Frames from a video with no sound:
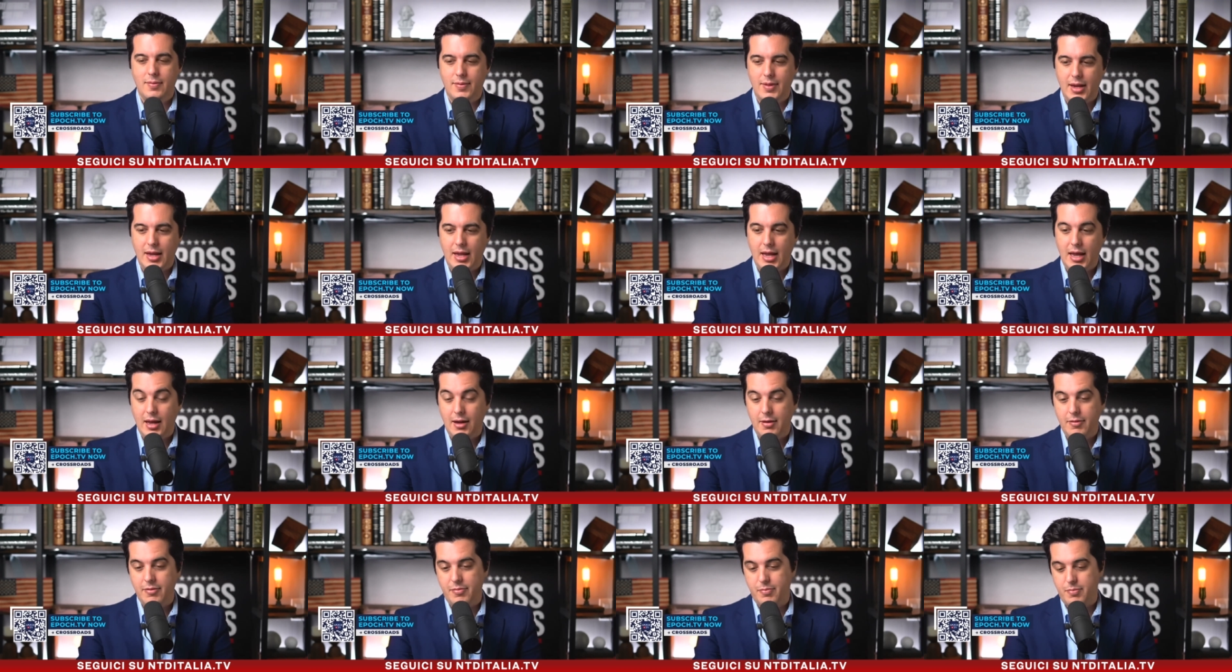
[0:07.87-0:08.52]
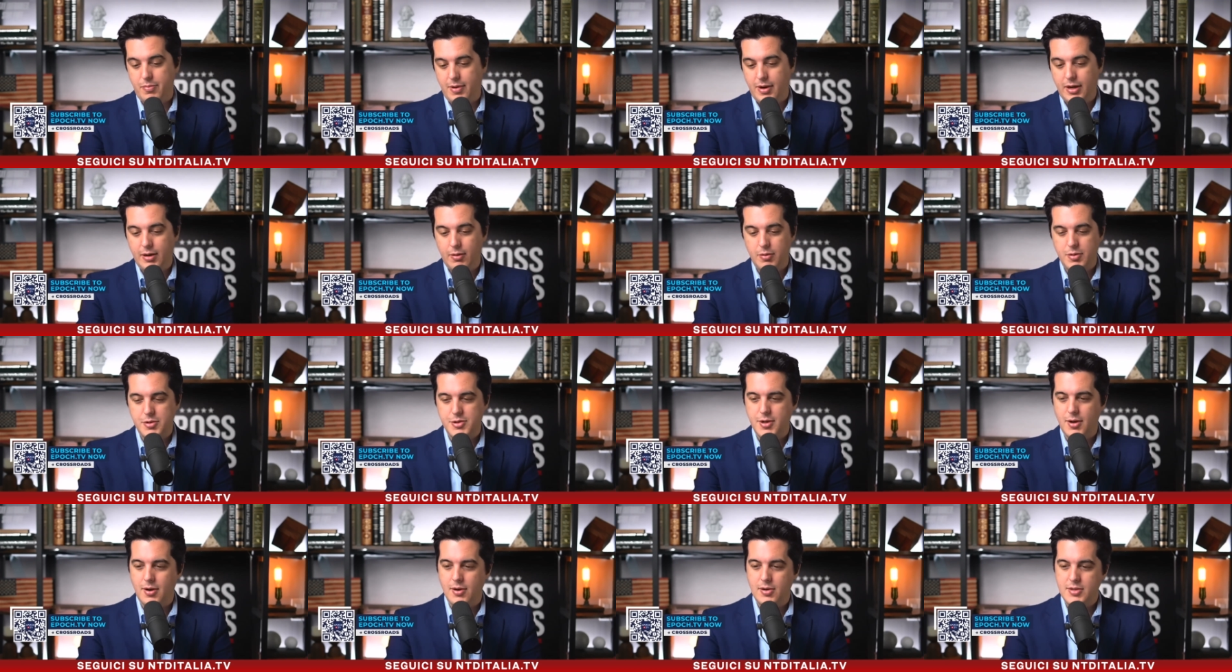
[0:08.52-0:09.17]
Contro di lui
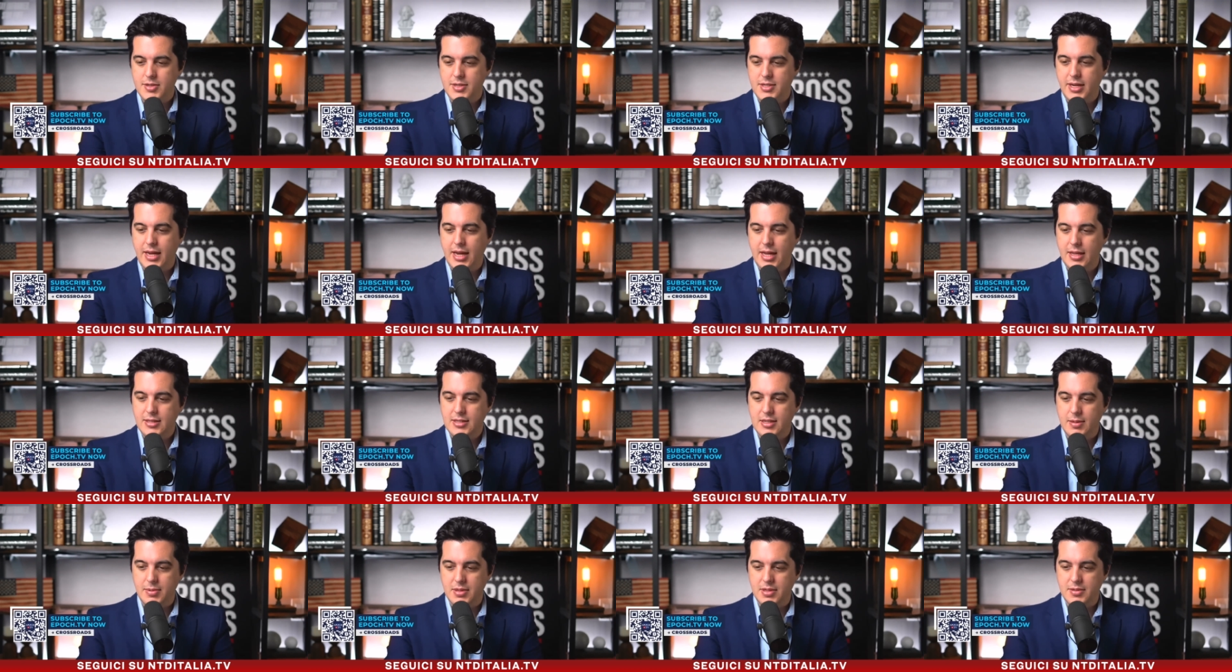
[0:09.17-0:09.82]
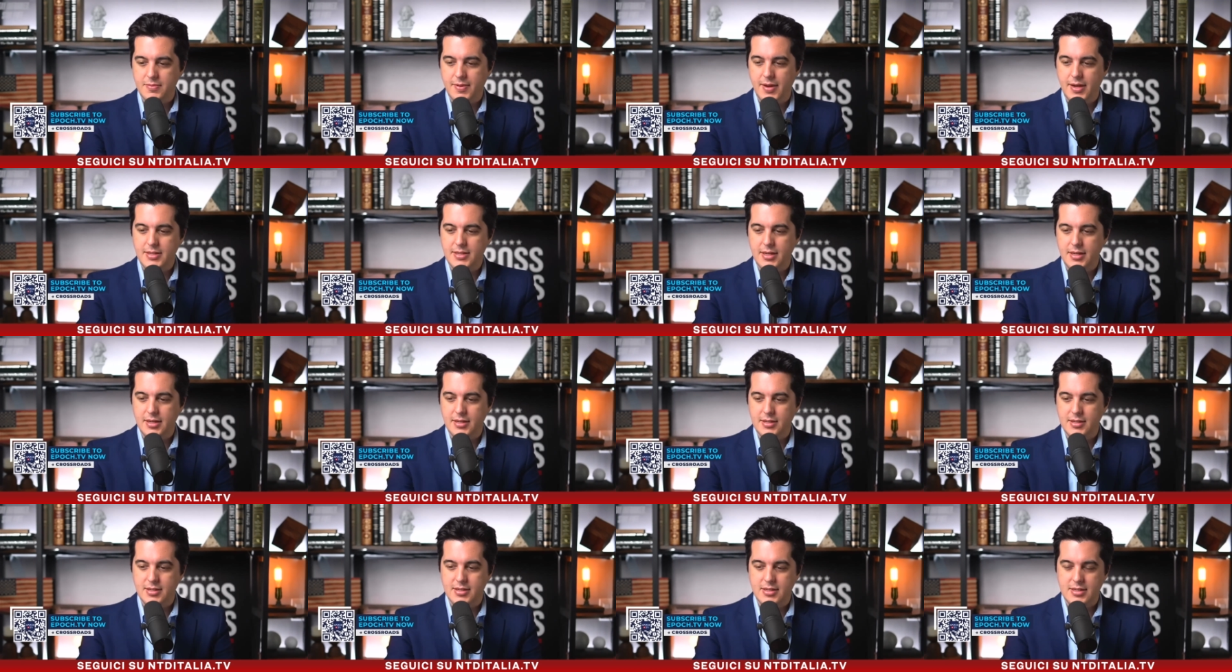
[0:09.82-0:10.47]
ci sono sette capi di
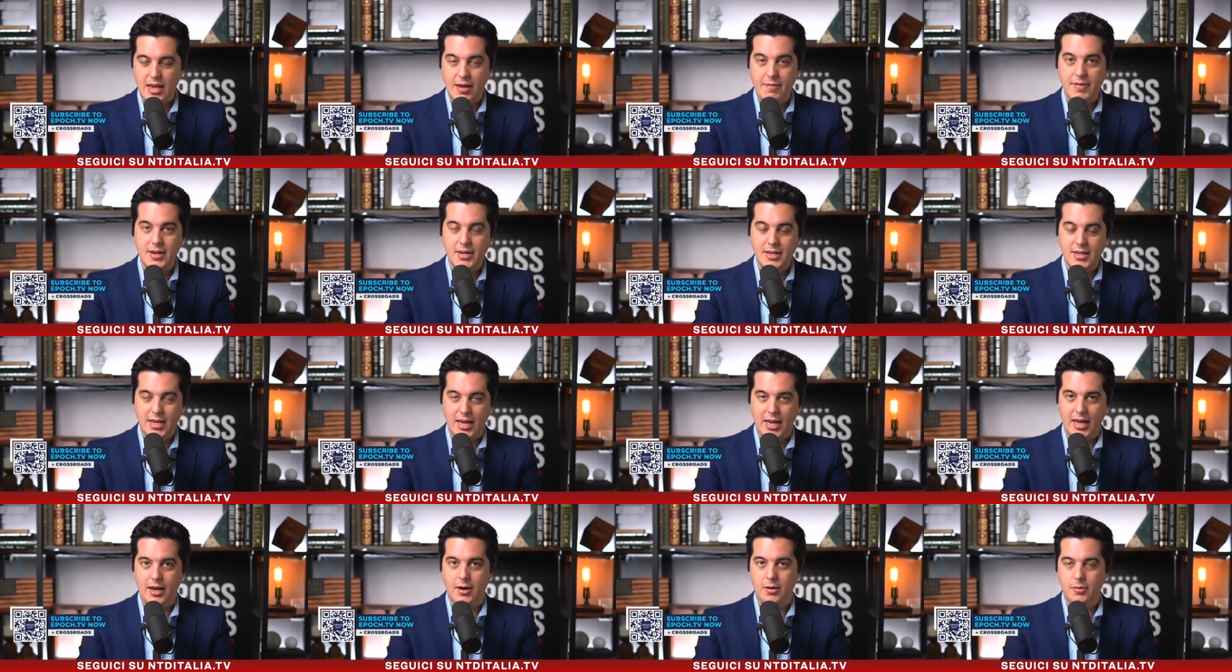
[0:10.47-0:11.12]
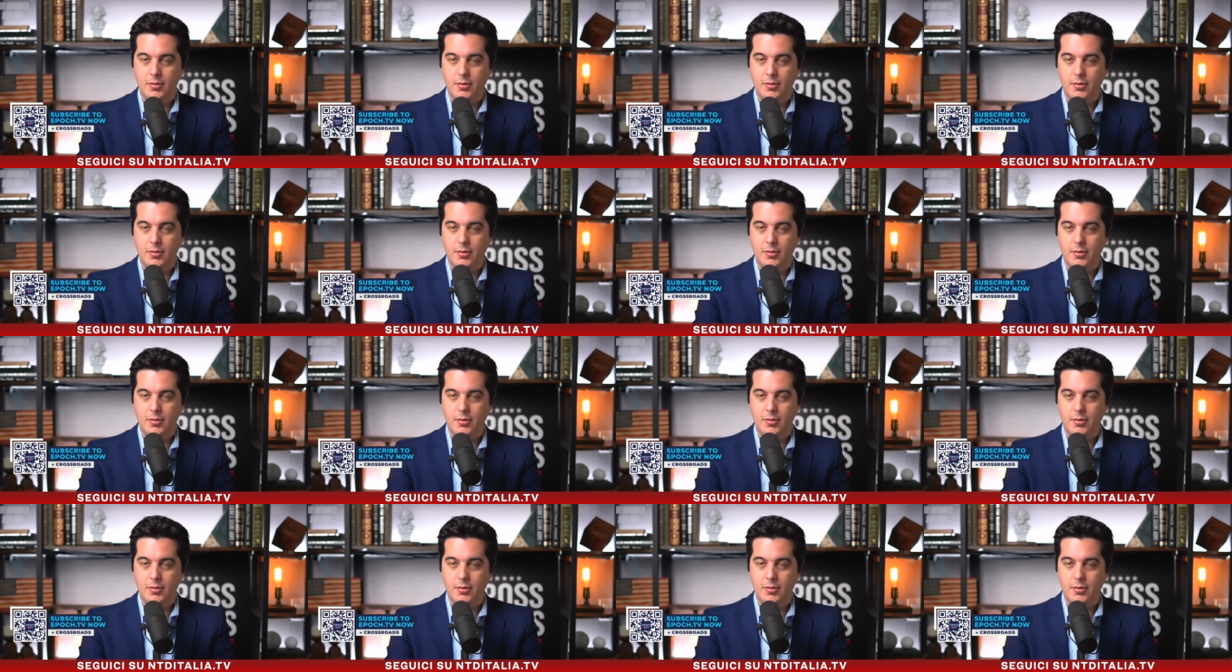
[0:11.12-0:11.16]
imputazione.